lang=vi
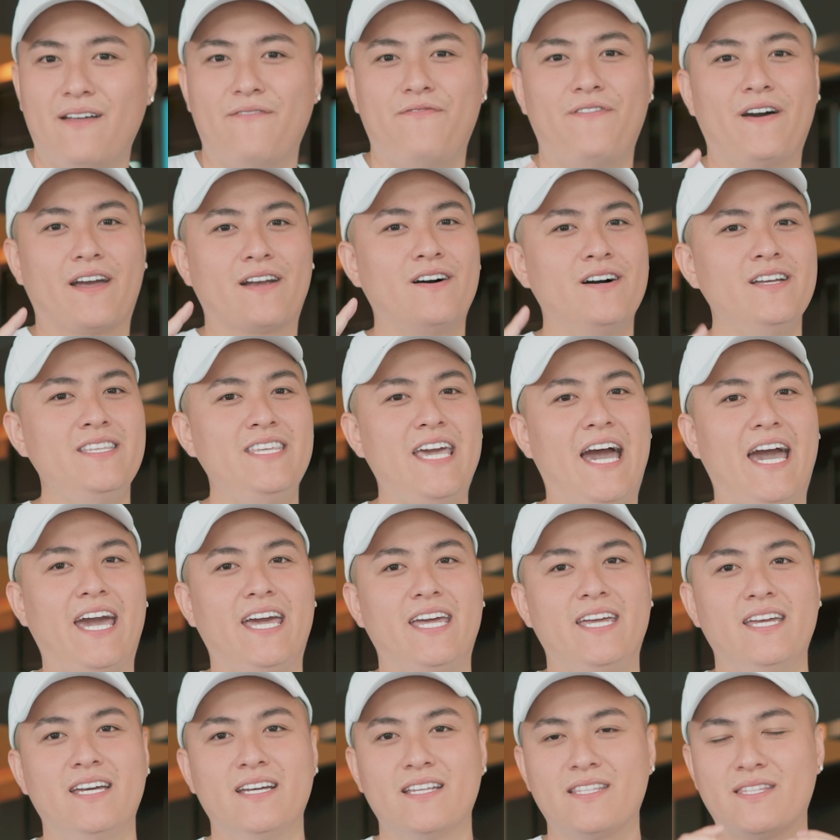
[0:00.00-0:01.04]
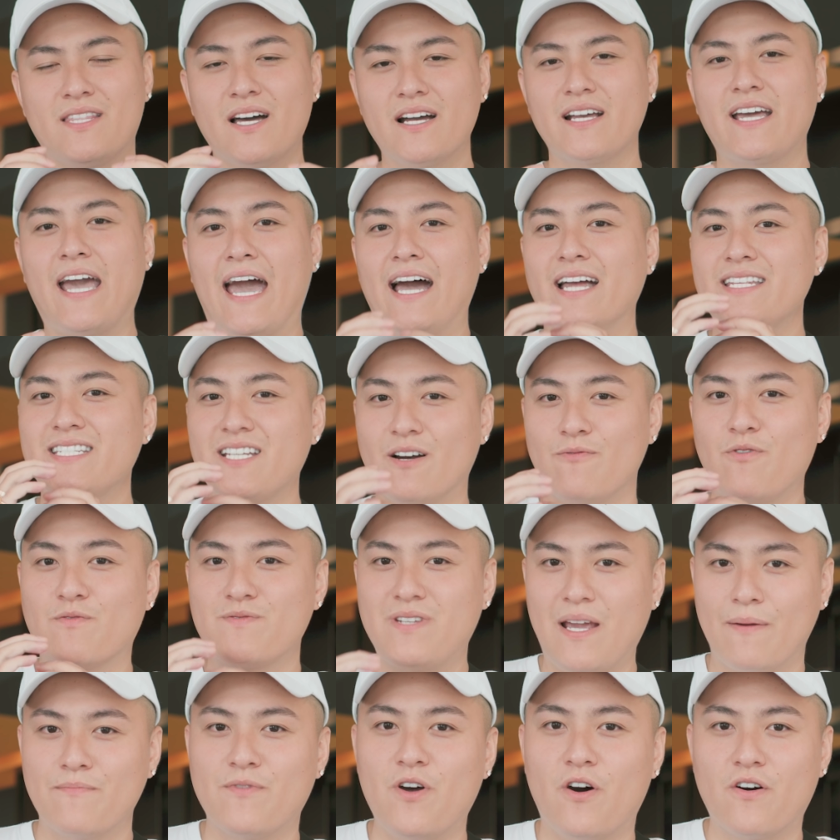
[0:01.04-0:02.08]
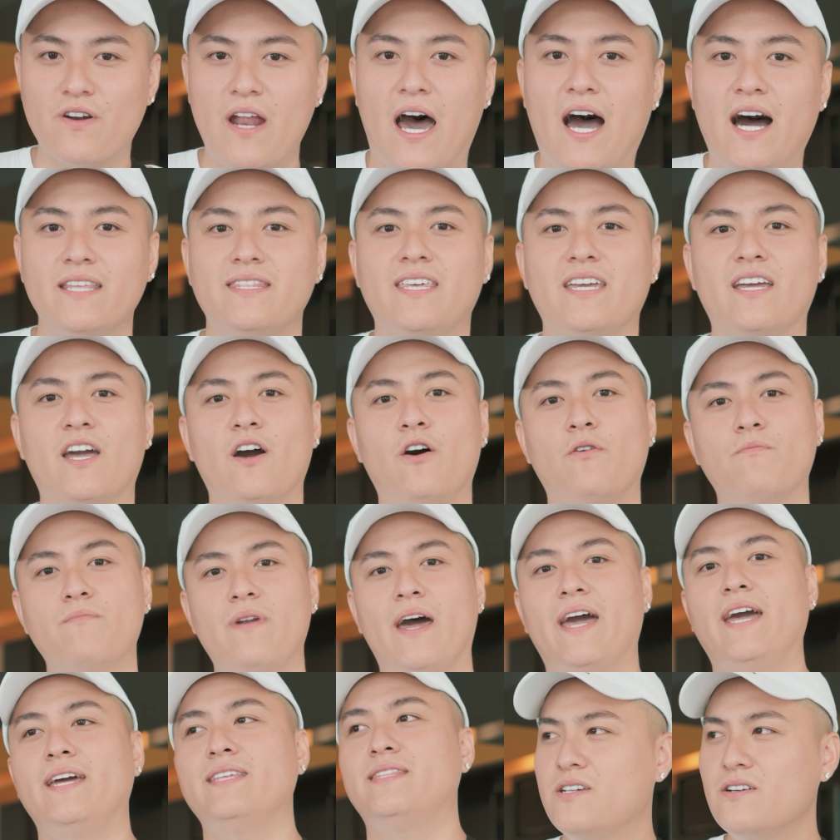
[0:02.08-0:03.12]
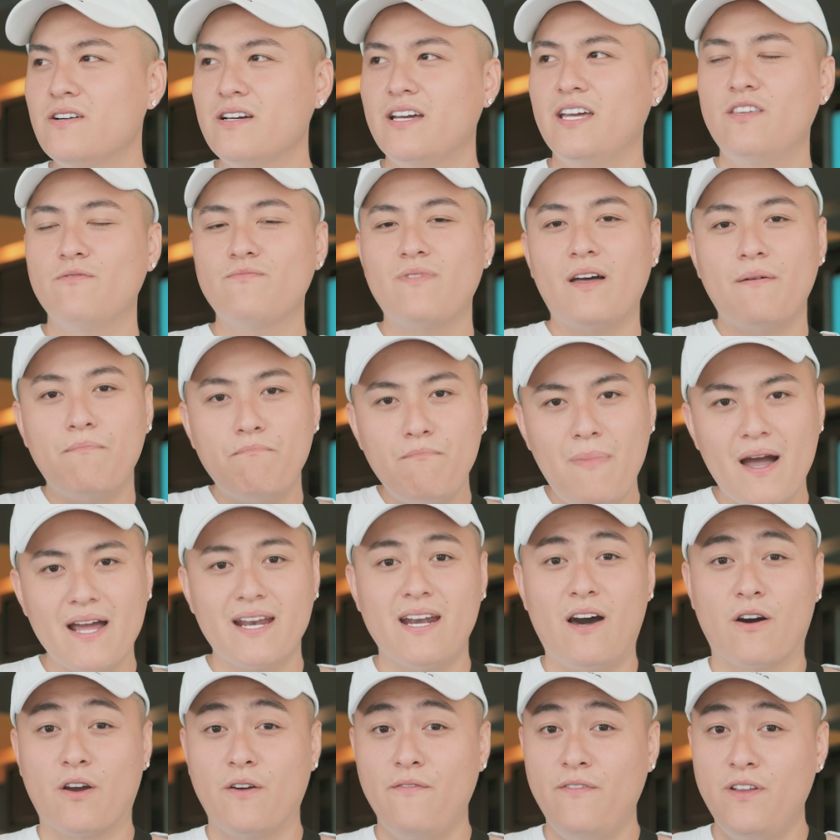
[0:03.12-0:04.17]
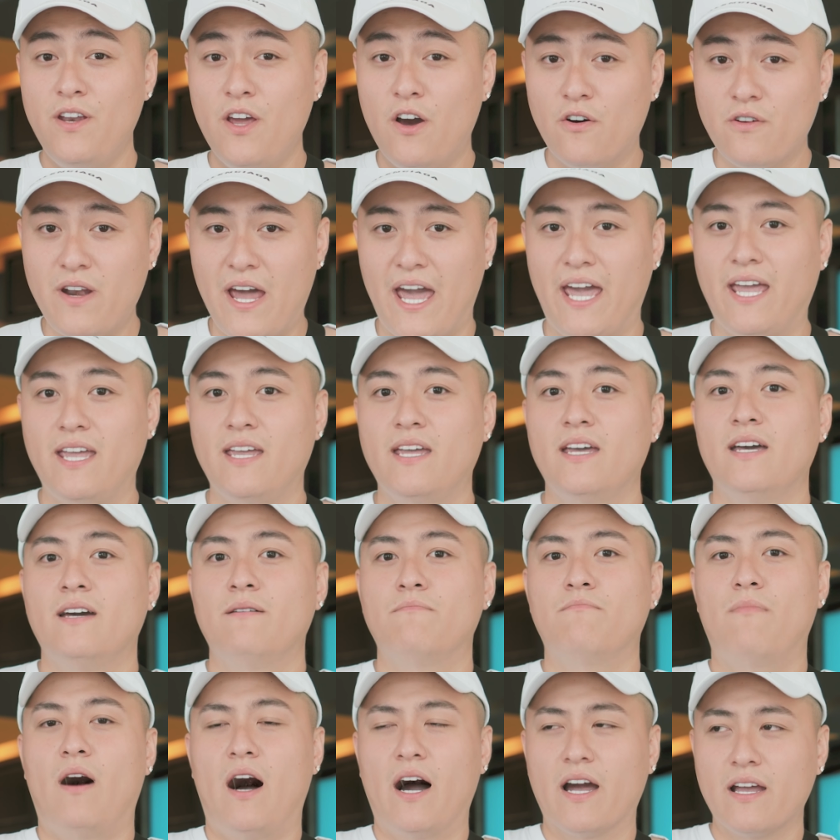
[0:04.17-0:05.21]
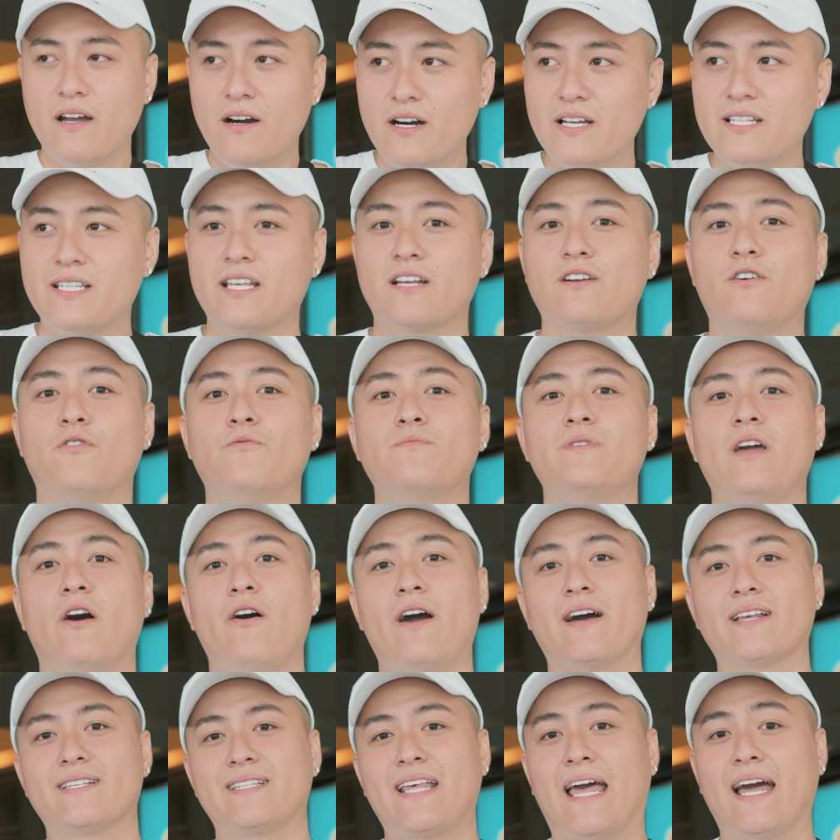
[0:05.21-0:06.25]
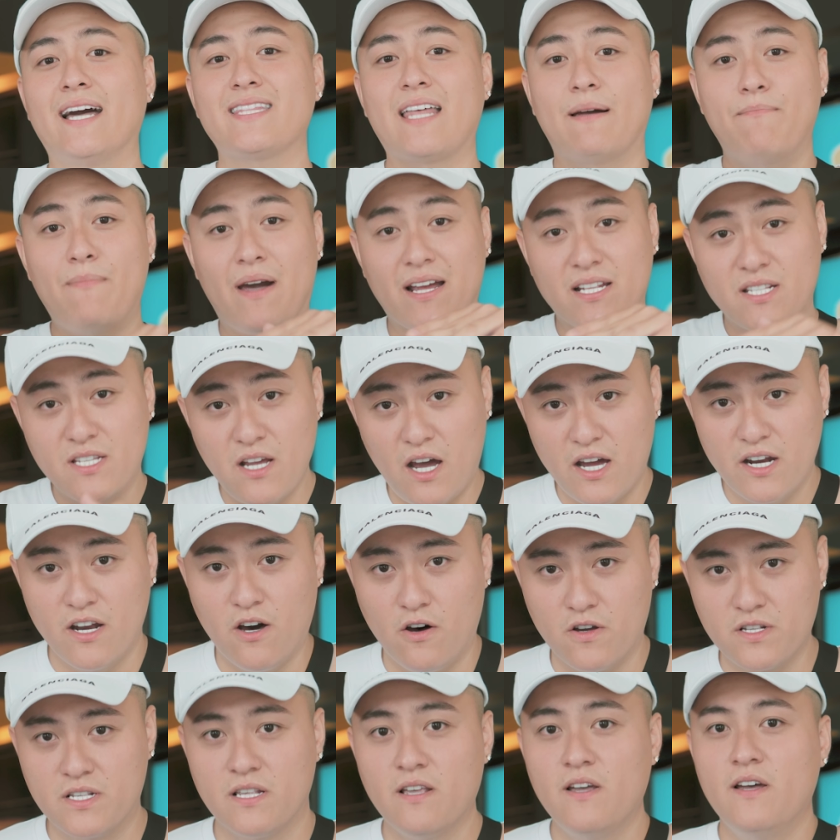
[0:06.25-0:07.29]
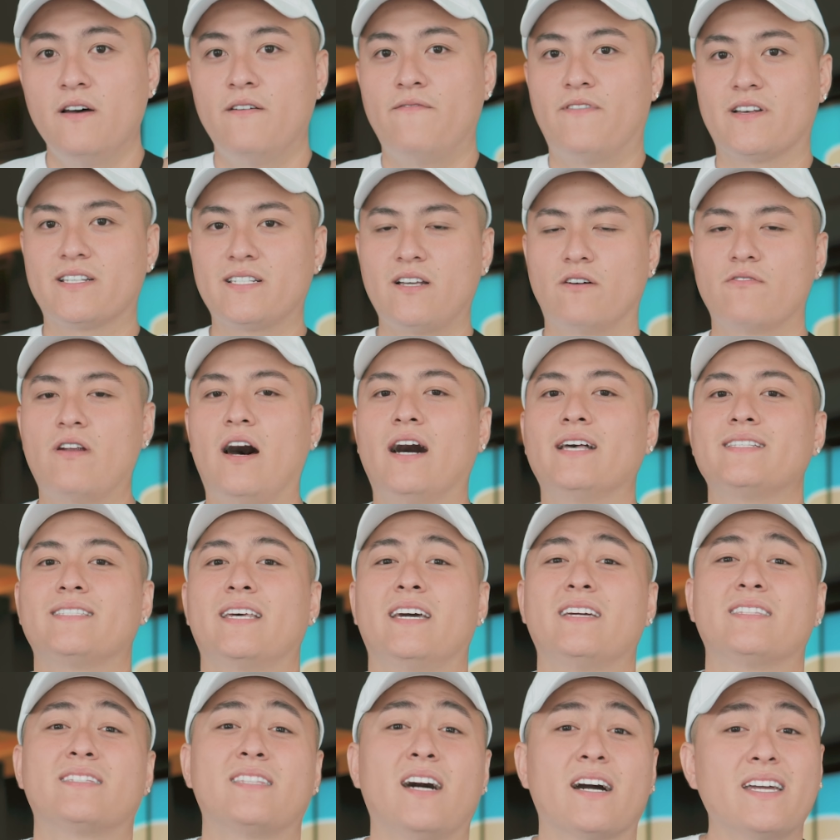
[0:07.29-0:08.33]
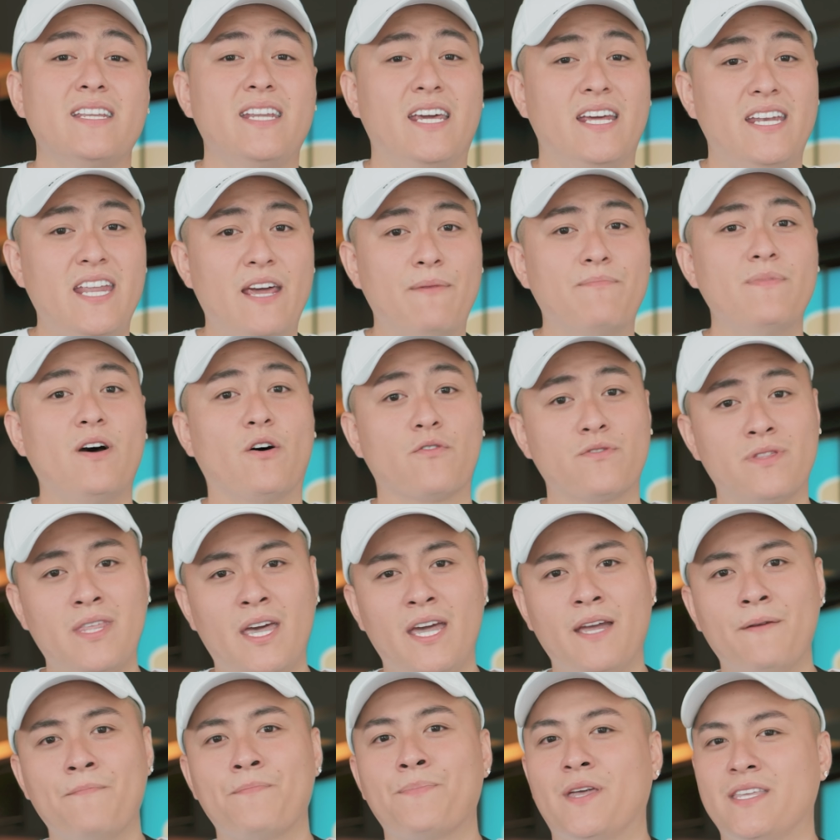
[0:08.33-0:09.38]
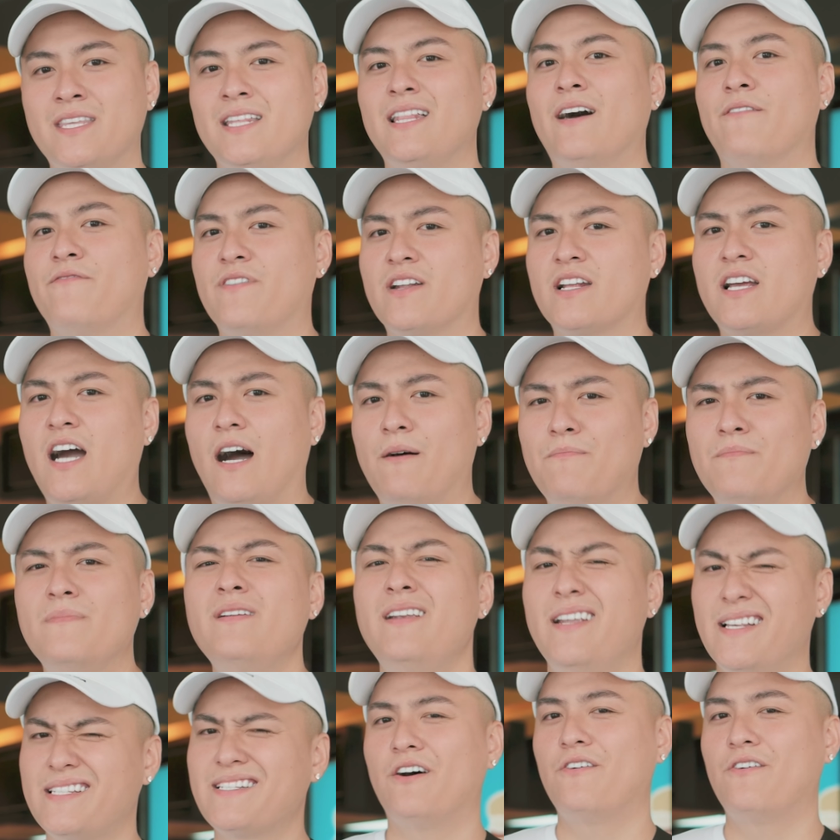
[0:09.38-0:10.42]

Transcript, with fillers: là phải có giày, tất cả trong một trăm đô đó. Thì ngày hôm nay trước khi chúng ta bắt đầu cái video này, mọi người sẽ cùng nhau ăn sáng ở tại McDonald's và sau đó sẽ tới cái địa điểm đầu tiên, đó chính là Vincom. Let's